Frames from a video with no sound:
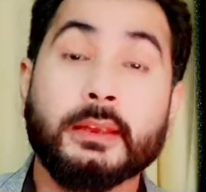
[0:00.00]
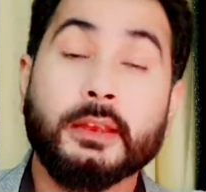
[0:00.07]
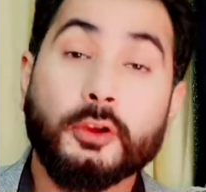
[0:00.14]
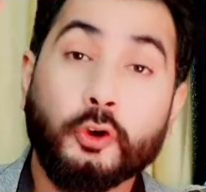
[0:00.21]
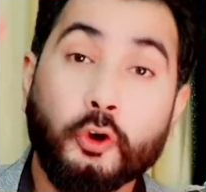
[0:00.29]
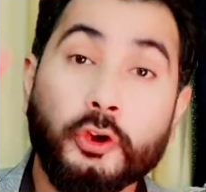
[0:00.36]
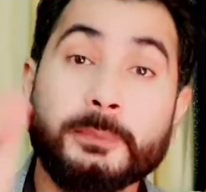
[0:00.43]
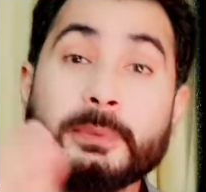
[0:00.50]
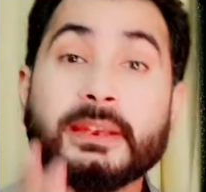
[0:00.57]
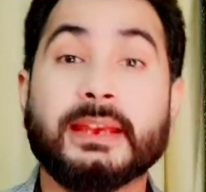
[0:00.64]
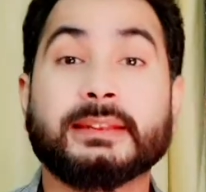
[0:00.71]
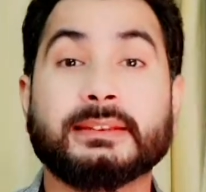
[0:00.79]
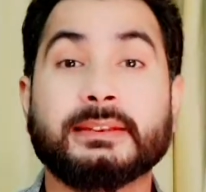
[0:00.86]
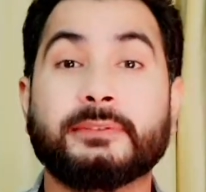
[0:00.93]
कोई भी
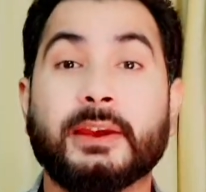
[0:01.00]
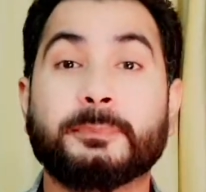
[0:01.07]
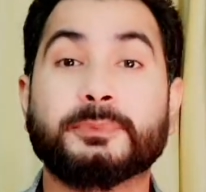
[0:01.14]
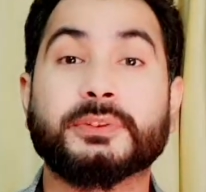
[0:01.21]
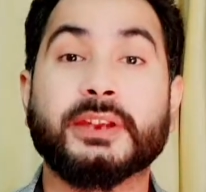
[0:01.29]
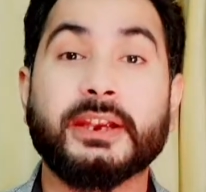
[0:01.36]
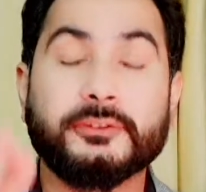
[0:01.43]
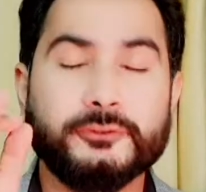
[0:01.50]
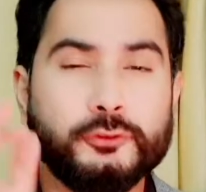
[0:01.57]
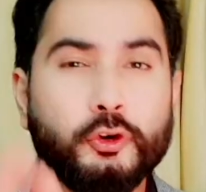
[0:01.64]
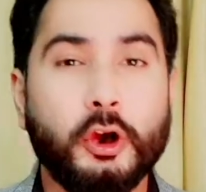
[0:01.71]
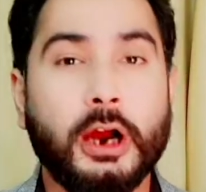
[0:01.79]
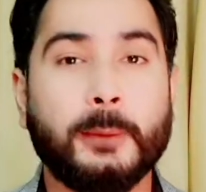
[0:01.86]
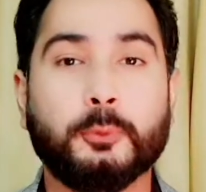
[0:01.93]
ऐसी वेबसाइट जो
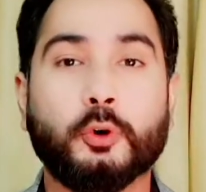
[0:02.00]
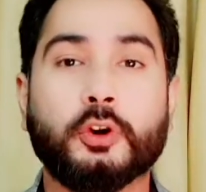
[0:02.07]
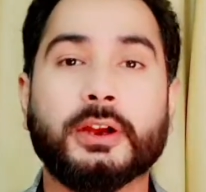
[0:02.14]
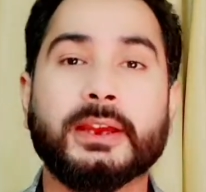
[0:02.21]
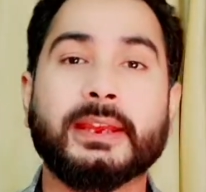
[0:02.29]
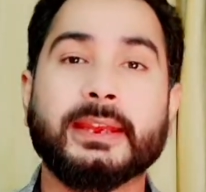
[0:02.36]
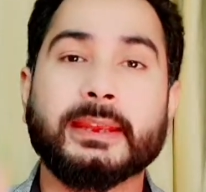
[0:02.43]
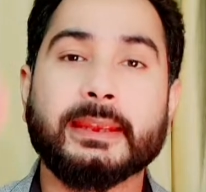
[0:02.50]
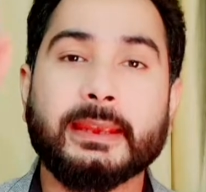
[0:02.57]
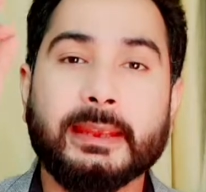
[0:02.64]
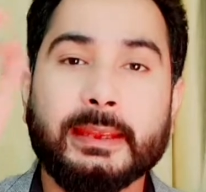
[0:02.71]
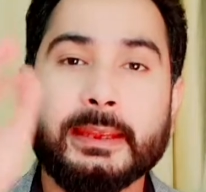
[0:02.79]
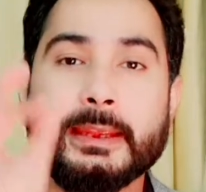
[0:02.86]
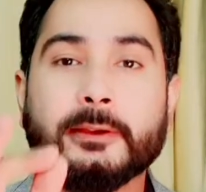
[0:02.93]
आपको कहे कि
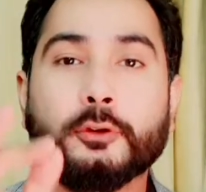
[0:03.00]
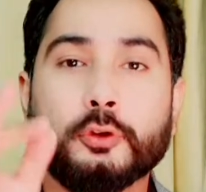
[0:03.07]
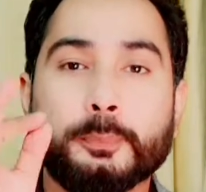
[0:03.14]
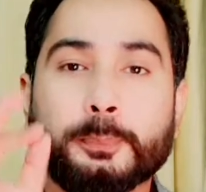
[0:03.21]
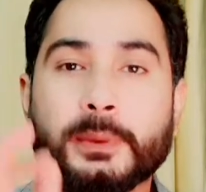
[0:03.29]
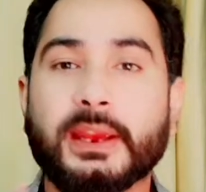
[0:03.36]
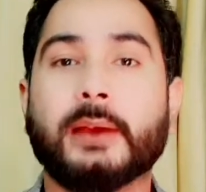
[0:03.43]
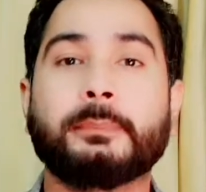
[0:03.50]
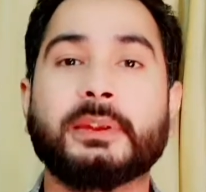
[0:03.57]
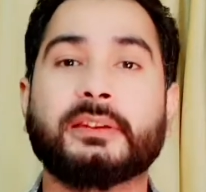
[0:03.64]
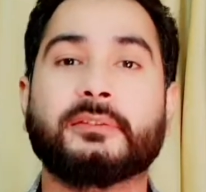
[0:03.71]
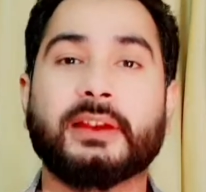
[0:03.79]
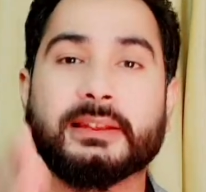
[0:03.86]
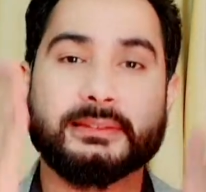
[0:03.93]
एक रुपया भी
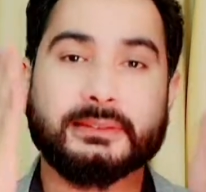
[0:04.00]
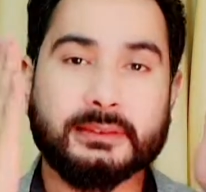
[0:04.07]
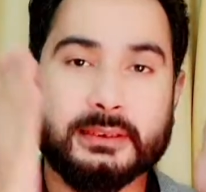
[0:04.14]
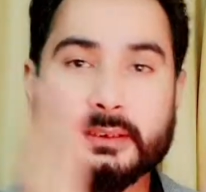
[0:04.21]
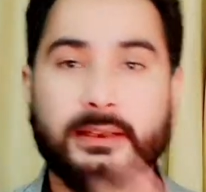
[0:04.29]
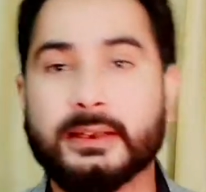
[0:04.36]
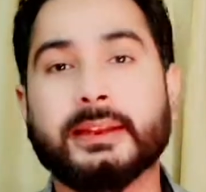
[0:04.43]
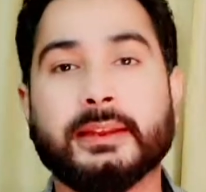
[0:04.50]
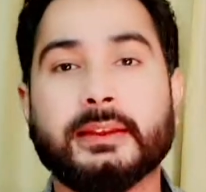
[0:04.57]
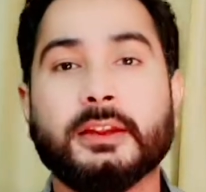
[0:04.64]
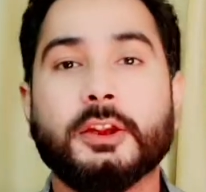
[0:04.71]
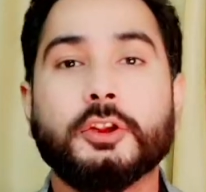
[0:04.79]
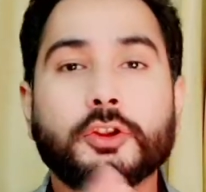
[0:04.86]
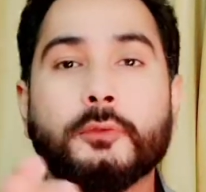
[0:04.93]
इन्वेस्ट करें
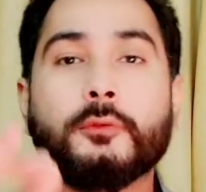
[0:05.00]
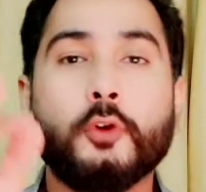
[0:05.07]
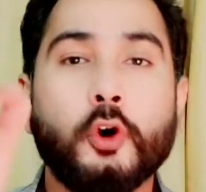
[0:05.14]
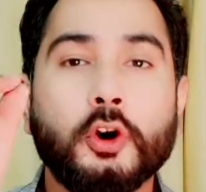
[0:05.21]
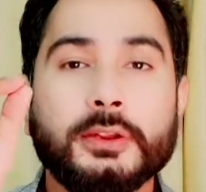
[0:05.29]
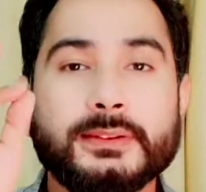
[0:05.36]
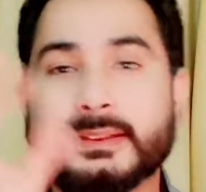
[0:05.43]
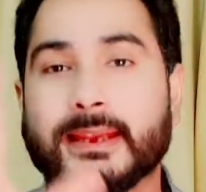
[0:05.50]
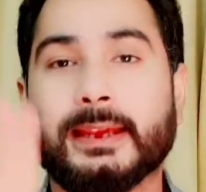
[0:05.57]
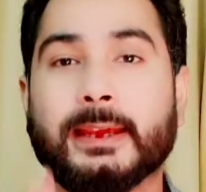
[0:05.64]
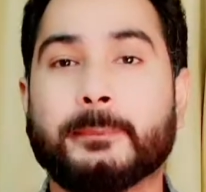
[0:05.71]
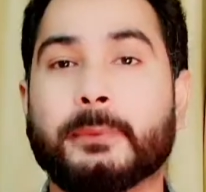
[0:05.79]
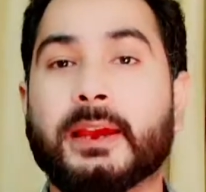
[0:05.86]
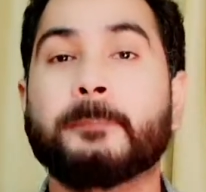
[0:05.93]
तो वो
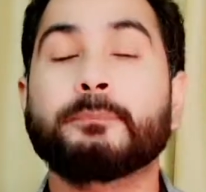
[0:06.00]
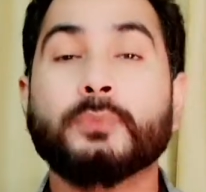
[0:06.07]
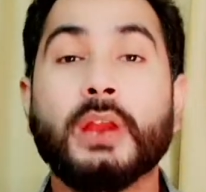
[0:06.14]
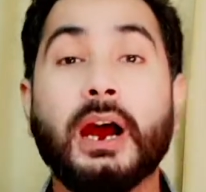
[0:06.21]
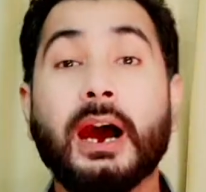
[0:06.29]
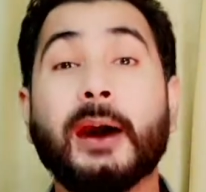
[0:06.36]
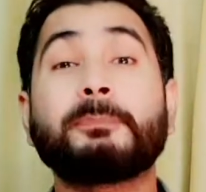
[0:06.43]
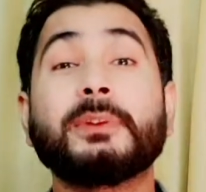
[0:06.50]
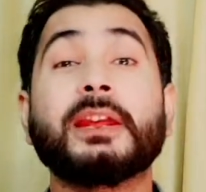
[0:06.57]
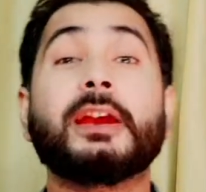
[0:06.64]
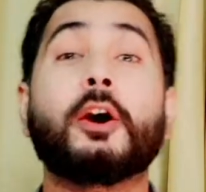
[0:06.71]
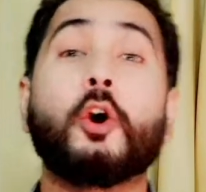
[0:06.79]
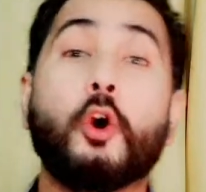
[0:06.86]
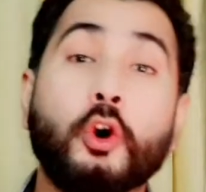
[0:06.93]
स्कैम है आपने
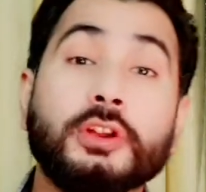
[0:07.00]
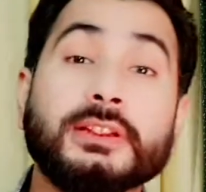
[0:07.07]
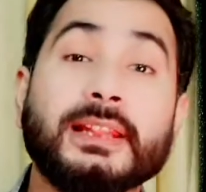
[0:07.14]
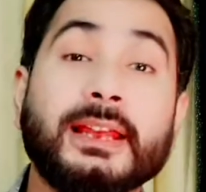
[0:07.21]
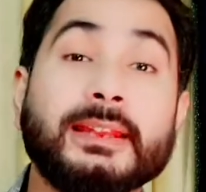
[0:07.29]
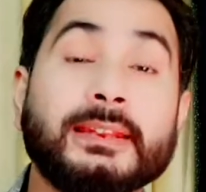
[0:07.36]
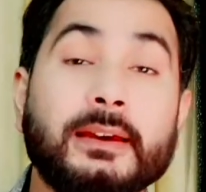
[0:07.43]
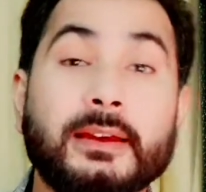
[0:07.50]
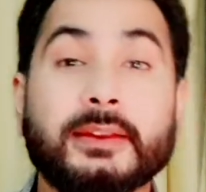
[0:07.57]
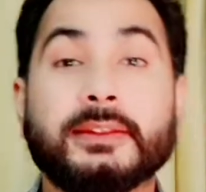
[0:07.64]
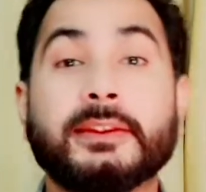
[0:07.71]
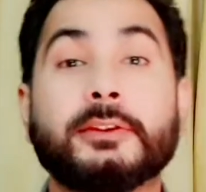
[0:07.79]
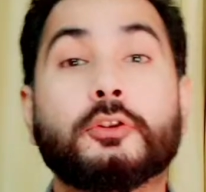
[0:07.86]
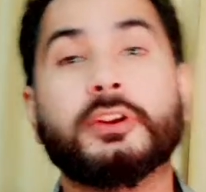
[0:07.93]
ऑनलाइन
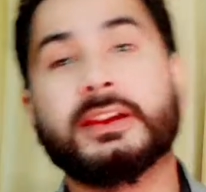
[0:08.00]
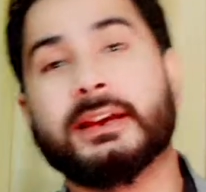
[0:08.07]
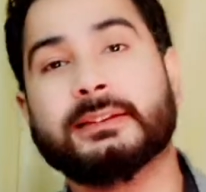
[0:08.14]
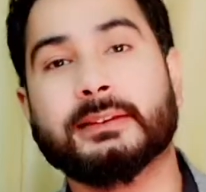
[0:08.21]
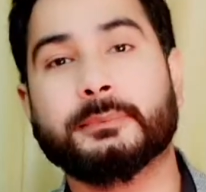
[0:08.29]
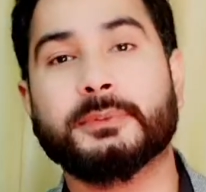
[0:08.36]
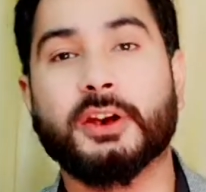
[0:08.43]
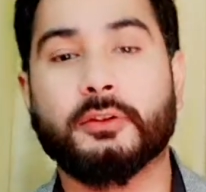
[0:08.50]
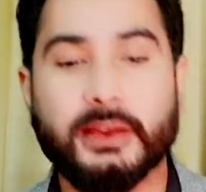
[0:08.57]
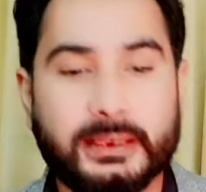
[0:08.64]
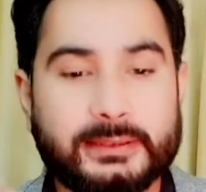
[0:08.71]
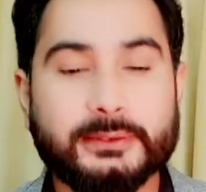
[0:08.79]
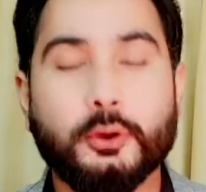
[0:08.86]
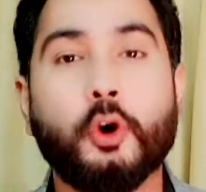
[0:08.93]
अर्निंग को क्या समझा हुआ है
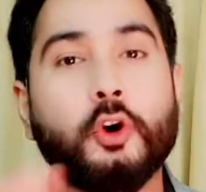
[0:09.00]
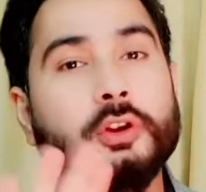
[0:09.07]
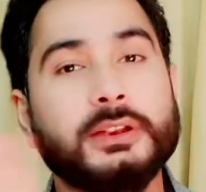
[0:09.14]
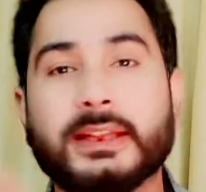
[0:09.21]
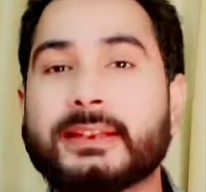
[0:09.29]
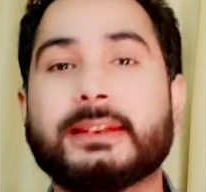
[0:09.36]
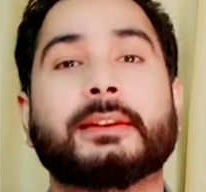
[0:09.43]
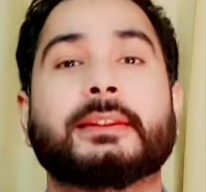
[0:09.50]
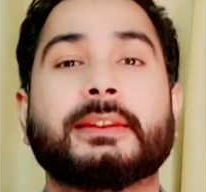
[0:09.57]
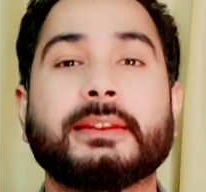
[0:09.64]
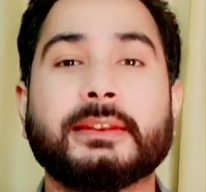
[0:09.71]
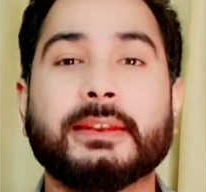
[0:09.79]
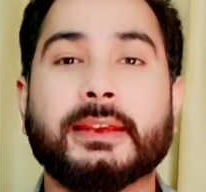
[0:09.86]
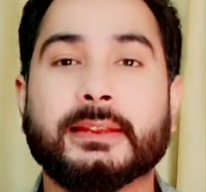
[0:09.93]
इसको ऑनलाइन अर्निंग
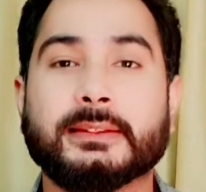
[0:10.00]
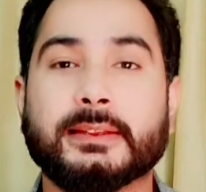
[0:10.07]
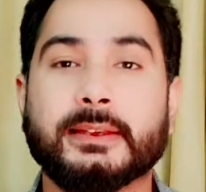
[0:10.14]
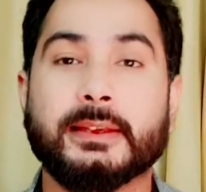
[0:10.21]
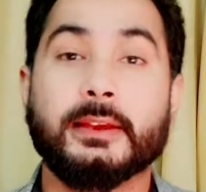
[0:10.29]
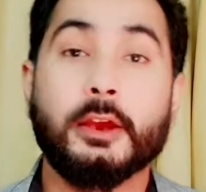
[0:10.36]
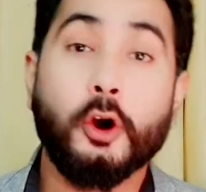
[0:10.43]
नहीं कहते